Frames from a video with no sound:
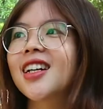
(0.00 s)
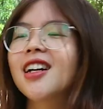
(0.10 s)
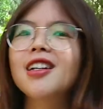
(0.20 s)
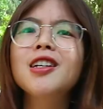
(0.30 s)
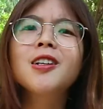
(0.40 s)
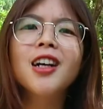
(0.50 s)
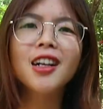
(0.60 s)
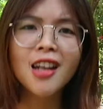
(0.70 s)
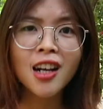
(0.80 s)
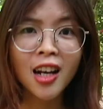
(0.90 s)
À, Yến
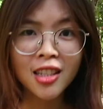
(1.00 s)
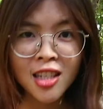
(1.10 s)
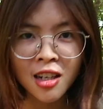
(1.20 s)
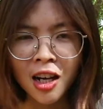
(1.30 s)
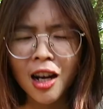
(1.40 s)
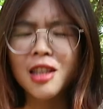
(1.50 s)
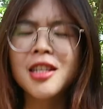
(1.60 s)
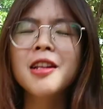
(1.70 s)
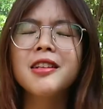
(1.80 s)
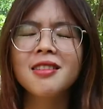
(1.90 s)
rất là xin, xin,